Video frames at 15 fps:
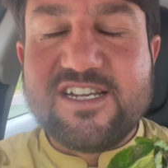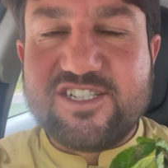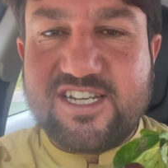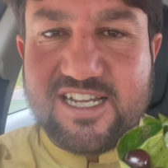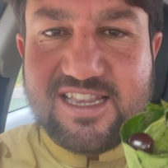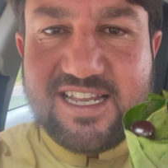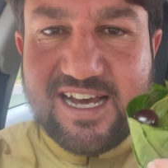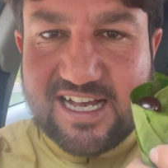
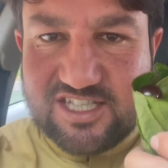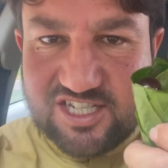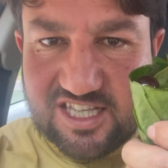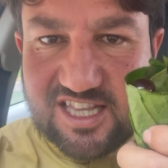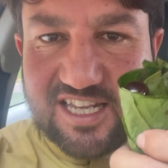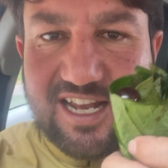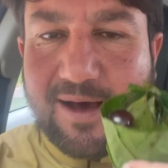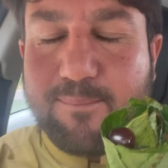जिनका
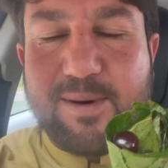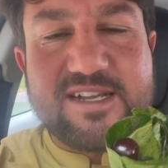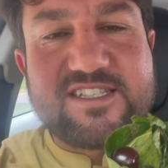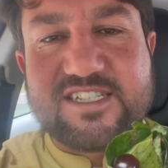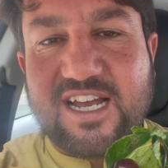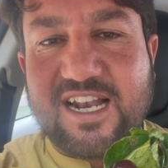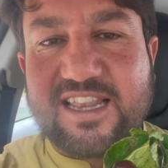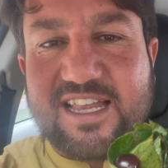जितना बस
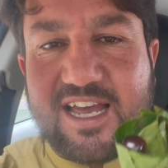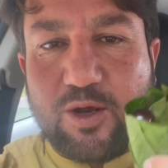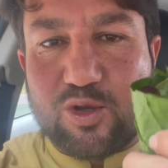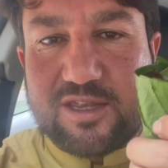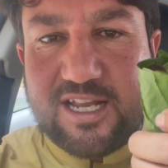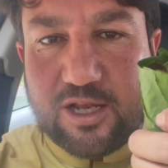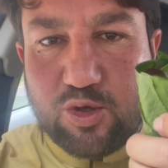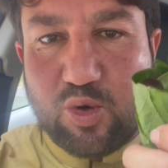चलता है
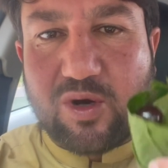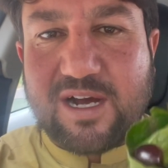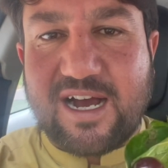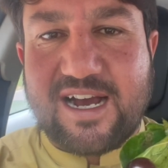उतना धोखा